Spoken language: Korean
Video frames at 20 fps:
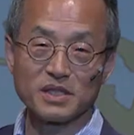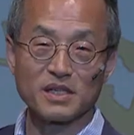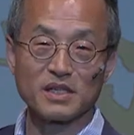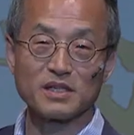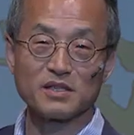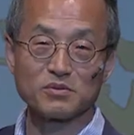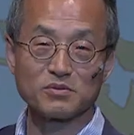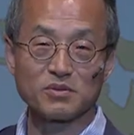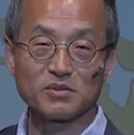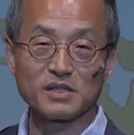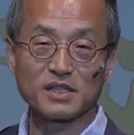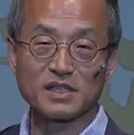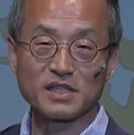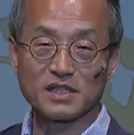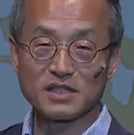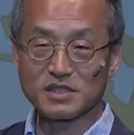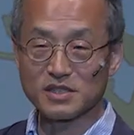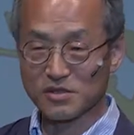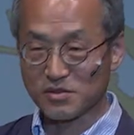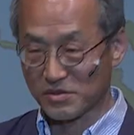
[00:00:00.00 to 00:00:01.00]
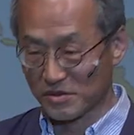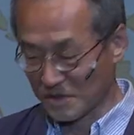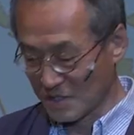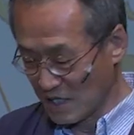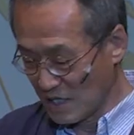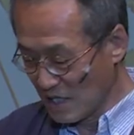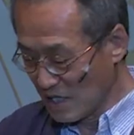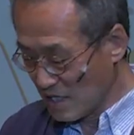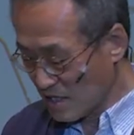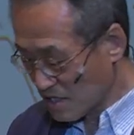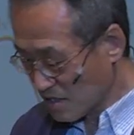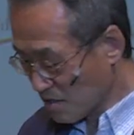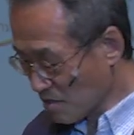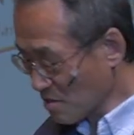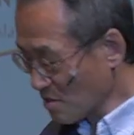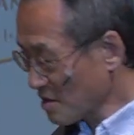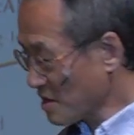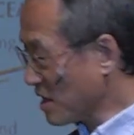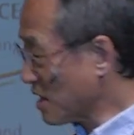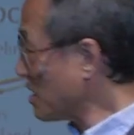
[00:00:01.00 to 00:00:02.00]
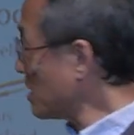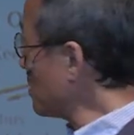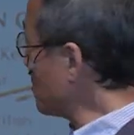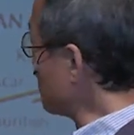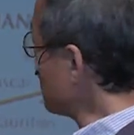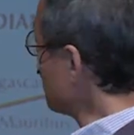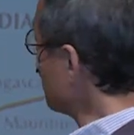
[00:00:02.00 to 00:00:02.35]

하러 돌아다니고 그러다가 어느